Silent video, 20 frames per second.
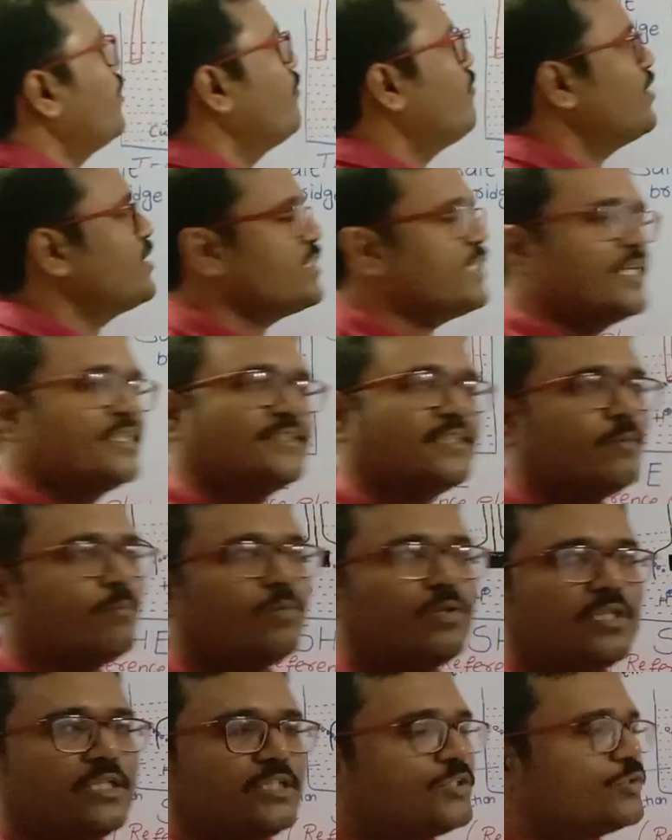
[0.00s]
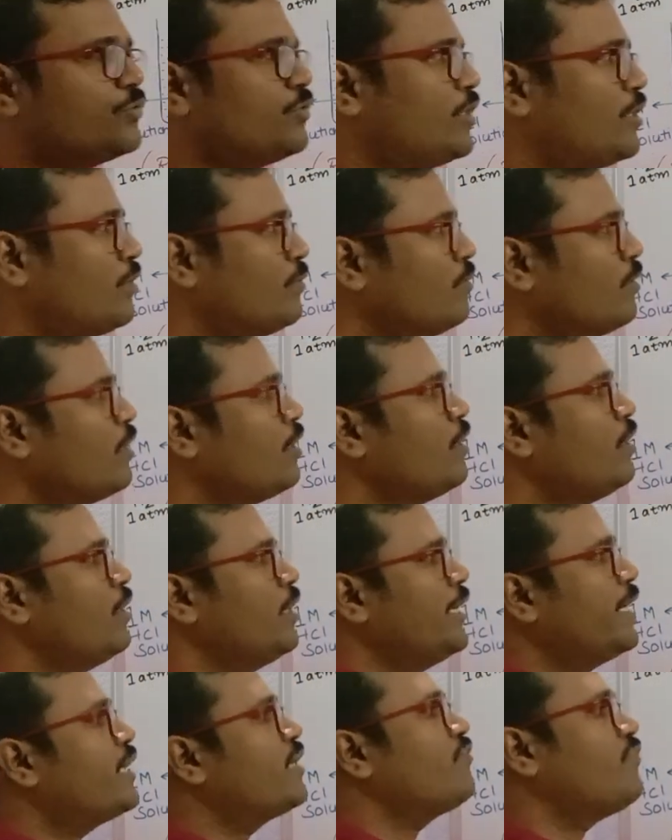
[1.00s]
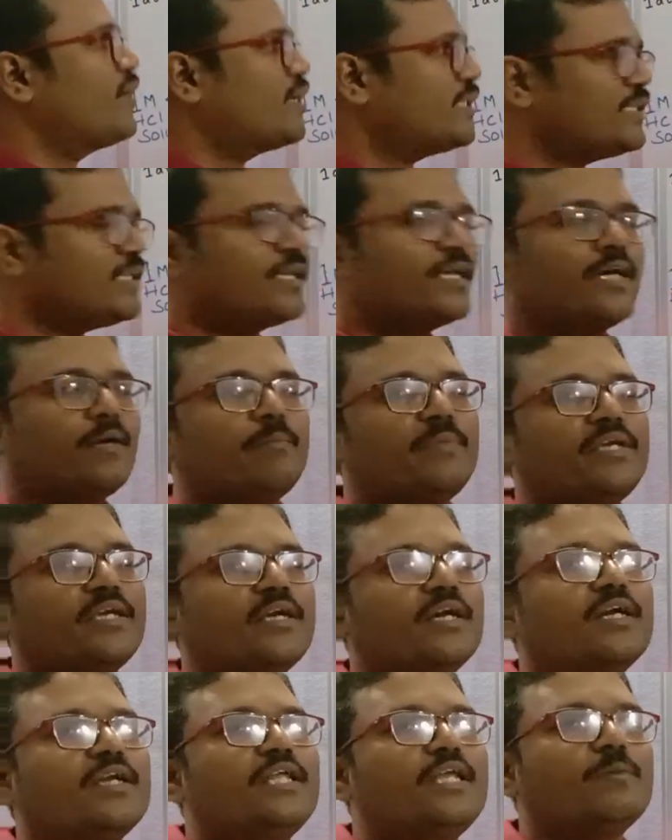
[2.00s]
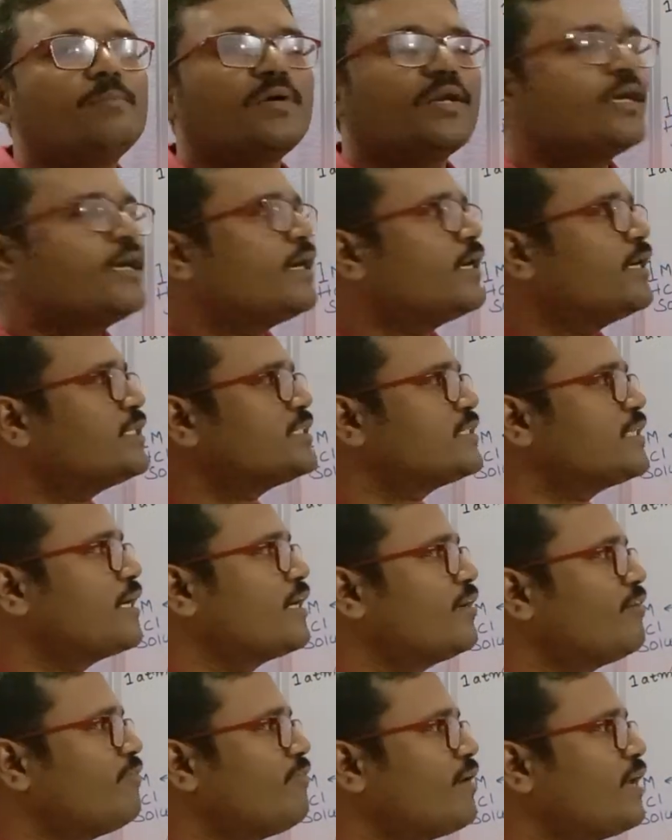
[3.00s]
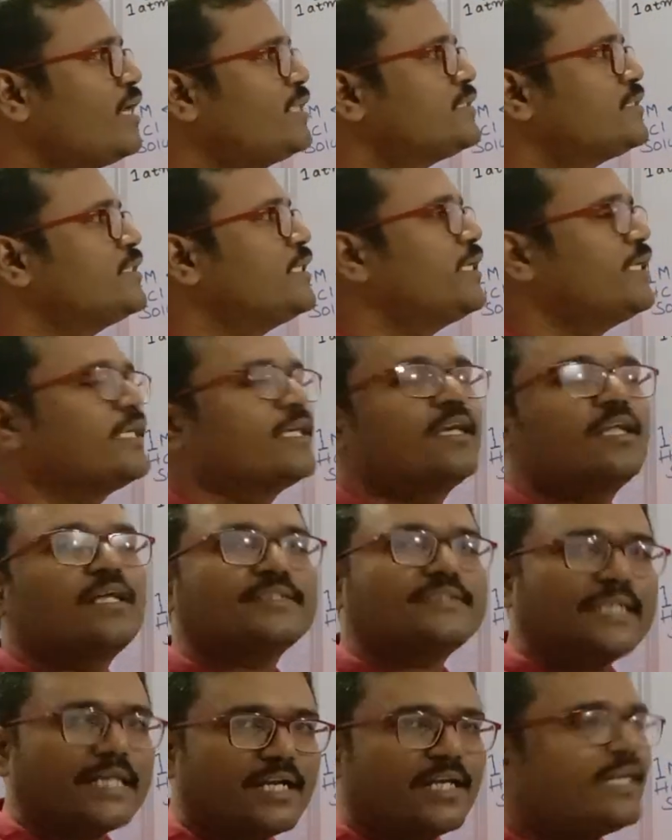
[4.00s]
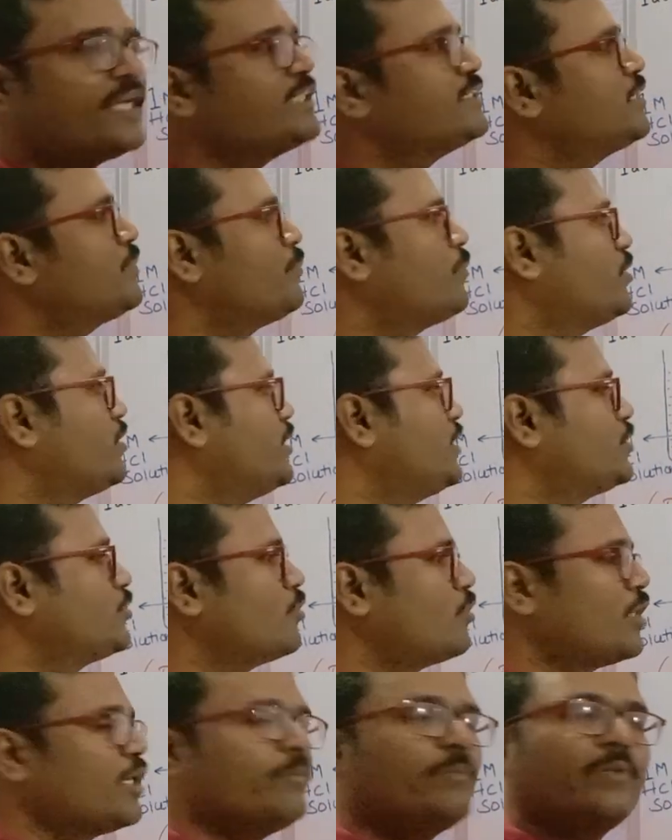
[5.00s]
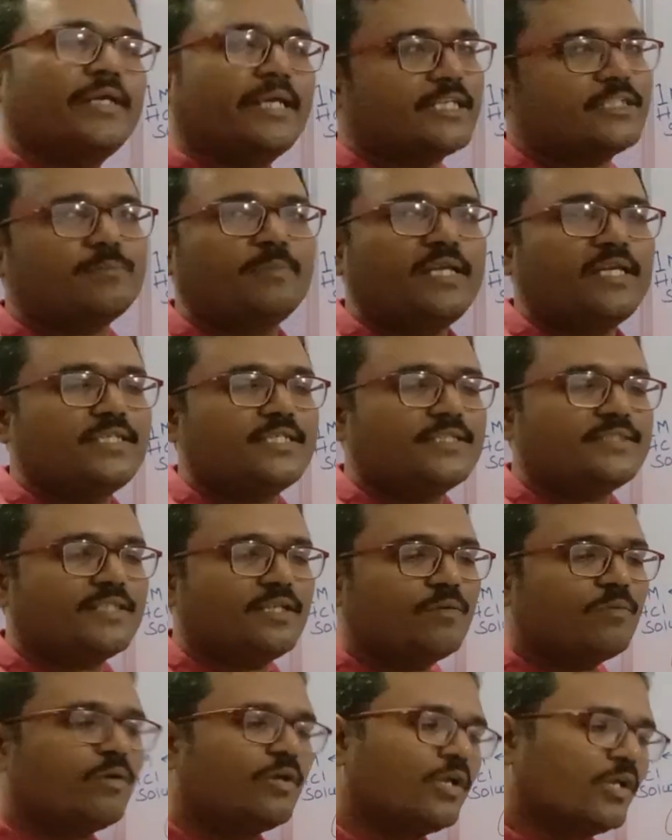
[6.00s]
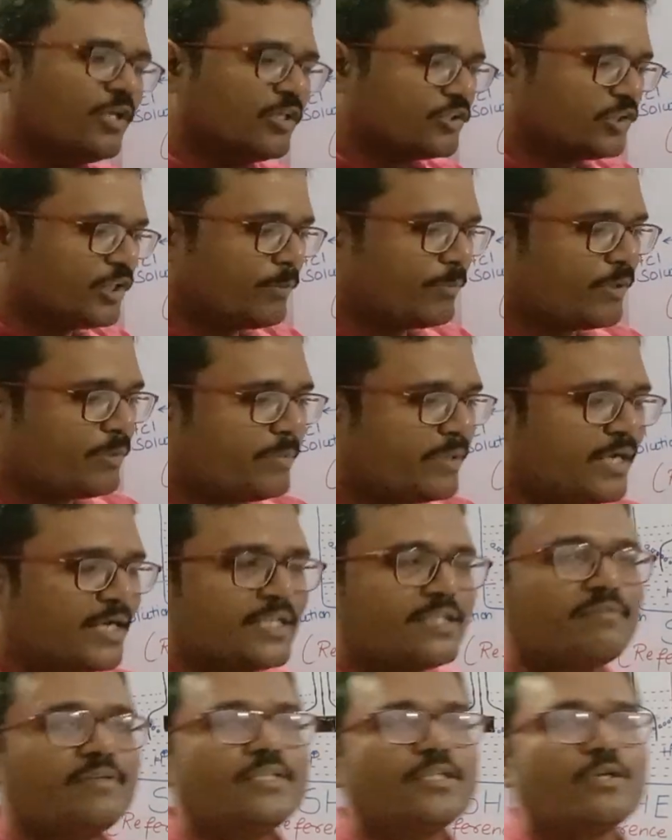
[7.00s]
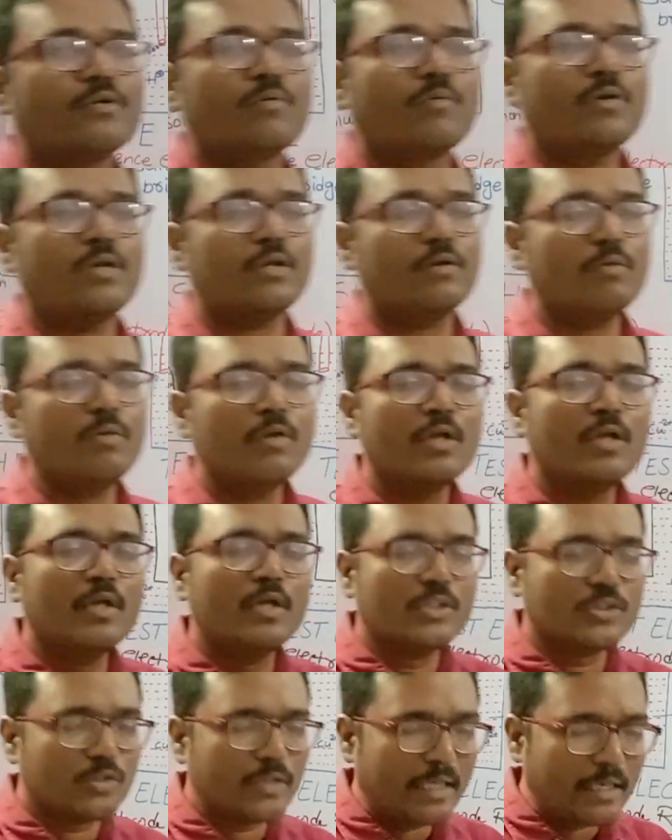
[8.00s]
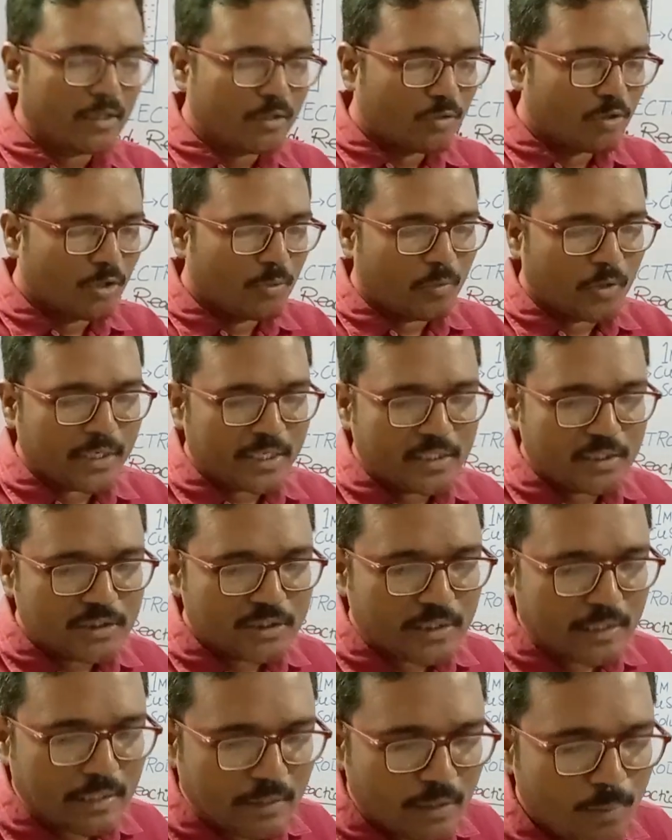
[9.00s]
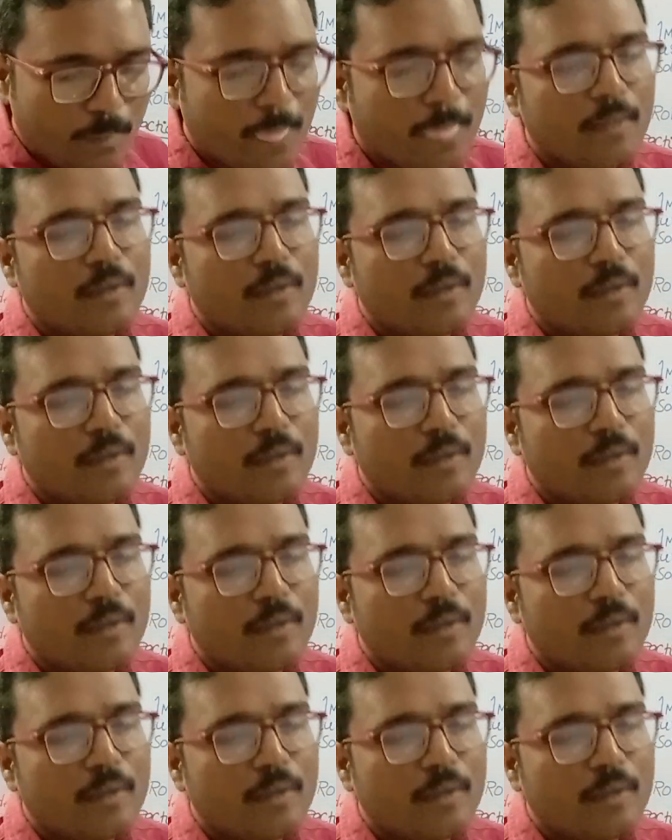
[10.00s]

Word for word: మీకు ఫస్ట్ ఎగ్జాంపుల్ తీసుకున్నాను ఇక్కడ ఫర్దర్గా మీకు ఇంకా డీపర్గా అండర్స్టాండ్ అవ్వాలని నేను ఇక్కడ సెకండ్ ఎగ్జాంపుల్ తీసుకుని కూడా మీకు ఎక్స్ప్లెయిన్ చేశాను సో ఇప్పుడు మీకు అర్థమైంది అనుకుంటాను సో ఎలక్ట్రోడ్ పొటెన్షియల్